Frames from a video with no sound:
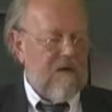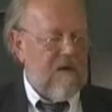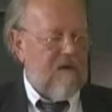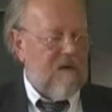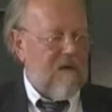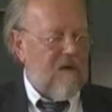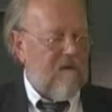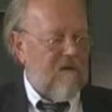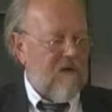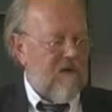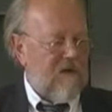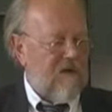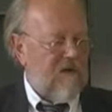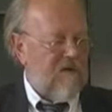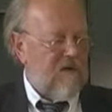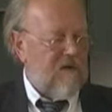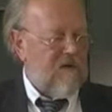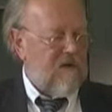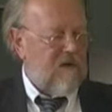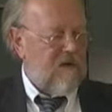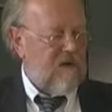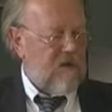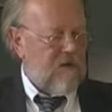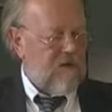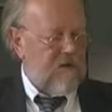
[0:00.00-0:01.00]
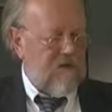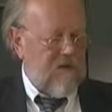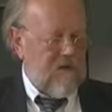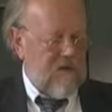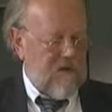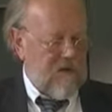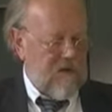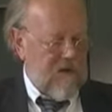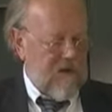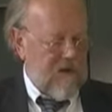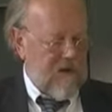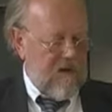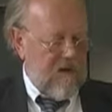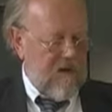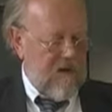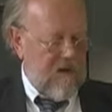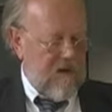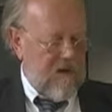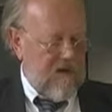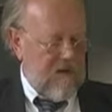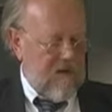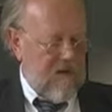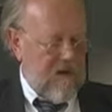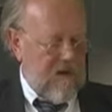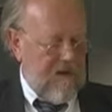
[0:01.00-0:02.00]
Da war ich zwischen, zwischenzeitlich
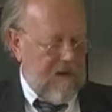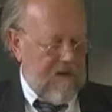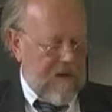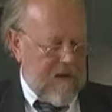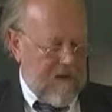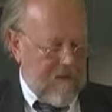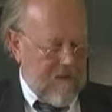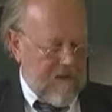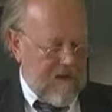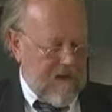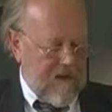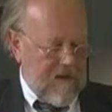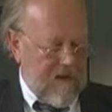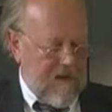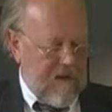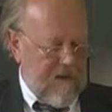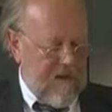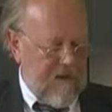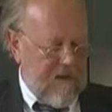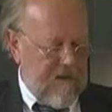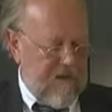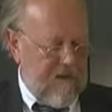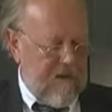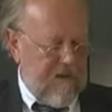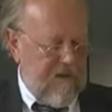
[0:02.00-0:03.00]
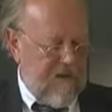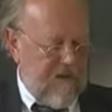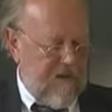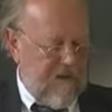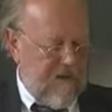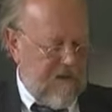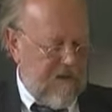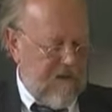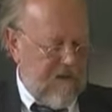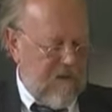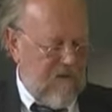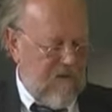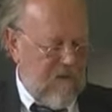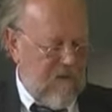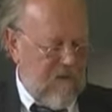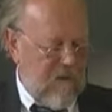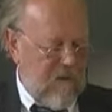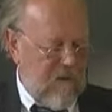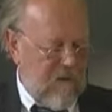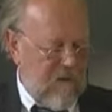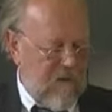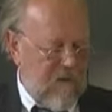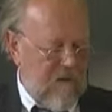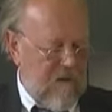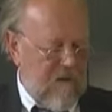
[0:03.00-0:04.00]
dann schon in Darmstadt gelandet, am
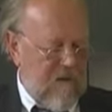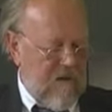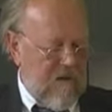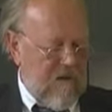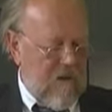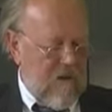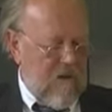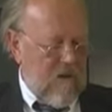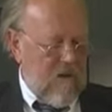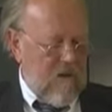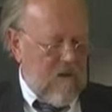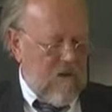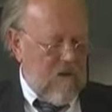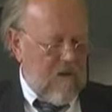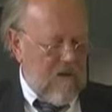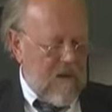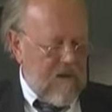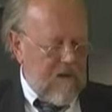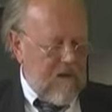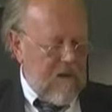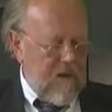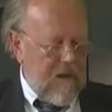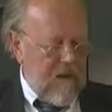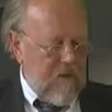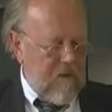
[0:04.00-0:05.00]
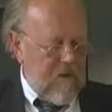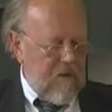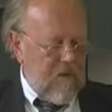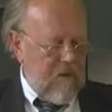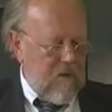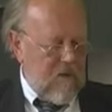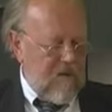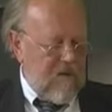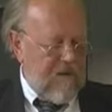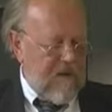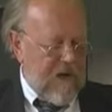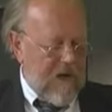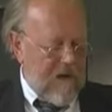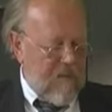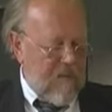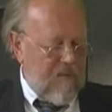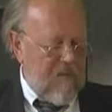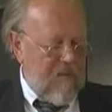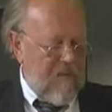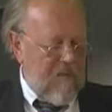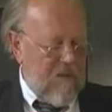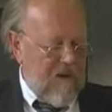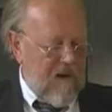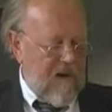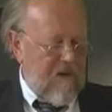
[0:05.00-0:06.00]
Zintel-Institut. Und dann kam eine junge Dame
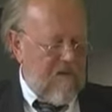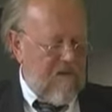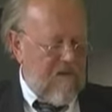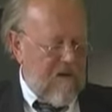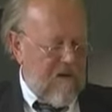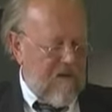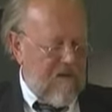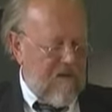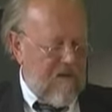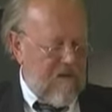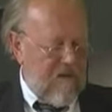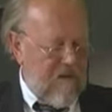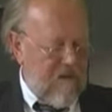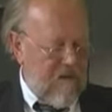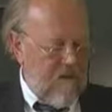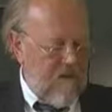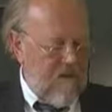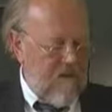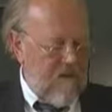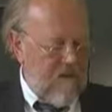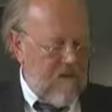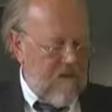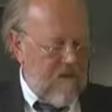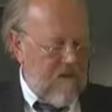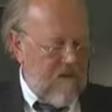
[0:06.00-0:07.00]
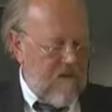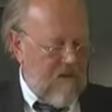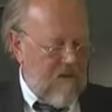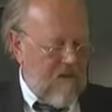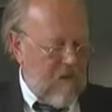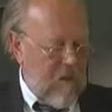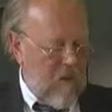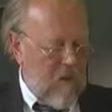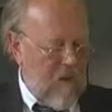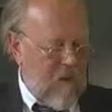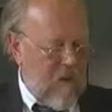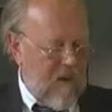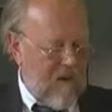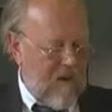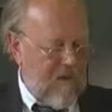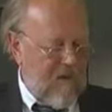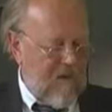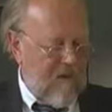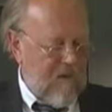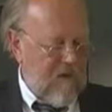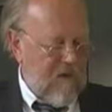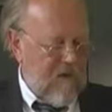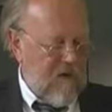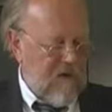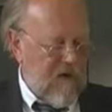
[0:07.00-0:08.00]
vorbei und sagte, äh, ich habe eine Diplomarbeit in der
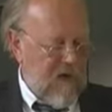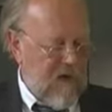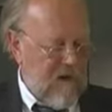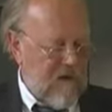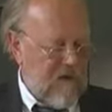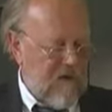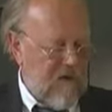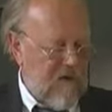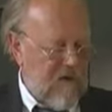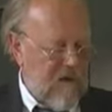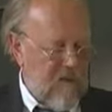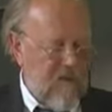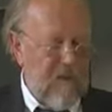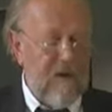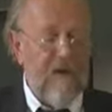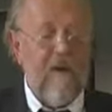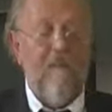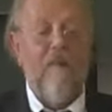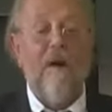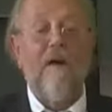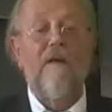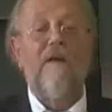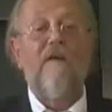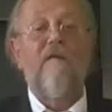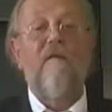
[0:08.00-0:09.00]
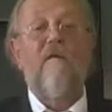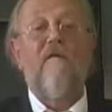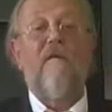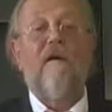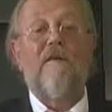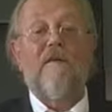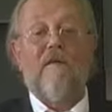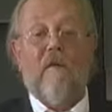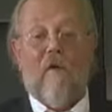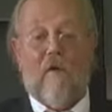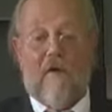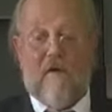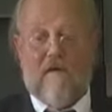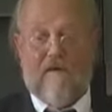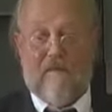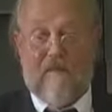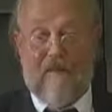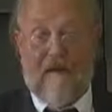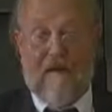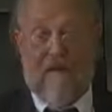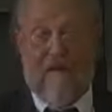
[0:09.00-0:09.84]
physikalischen Chemie gemacht, ich will was Neues machen.